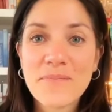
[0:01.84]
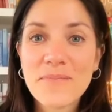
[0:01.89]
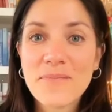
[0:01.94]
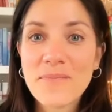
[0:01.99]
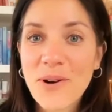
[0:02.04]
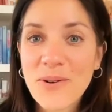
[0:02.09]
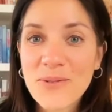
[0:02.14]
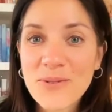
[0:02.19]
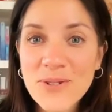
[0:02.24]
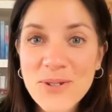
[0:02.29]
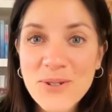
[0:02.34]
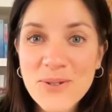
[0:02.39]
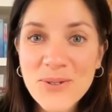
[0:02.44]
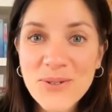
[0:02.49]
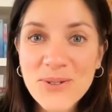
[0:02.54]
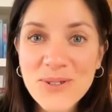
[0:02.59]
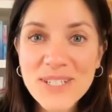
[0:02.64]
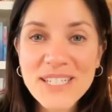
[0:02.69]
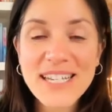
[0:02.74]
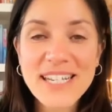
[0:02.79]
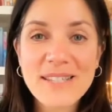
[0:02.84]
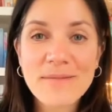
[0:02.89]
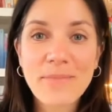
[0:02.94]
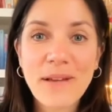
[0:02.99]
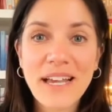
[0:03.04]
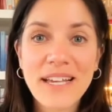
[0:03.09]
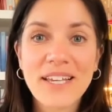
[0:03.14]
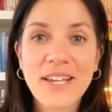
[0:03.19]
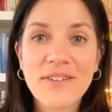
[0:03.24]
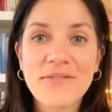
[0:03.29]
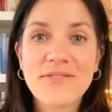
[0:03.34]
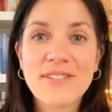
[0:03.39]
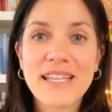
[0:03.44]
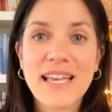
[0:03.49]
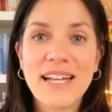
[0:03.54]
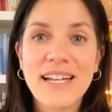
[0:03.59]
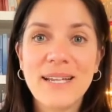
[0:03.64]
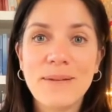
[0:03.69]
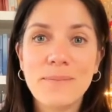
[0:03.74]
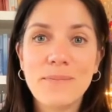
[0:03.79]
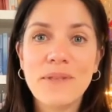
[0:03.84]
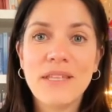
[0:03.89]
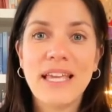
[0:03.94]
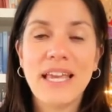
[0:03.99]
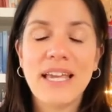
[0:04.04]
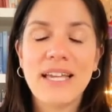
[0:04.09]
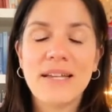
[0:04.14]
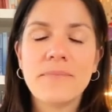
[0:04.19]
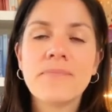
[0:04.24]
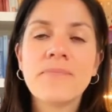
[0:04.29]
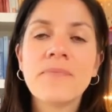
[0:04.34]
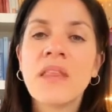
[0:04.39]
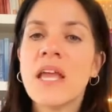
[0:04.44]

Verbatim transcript: Bonjour, j'espère que vous allez bien.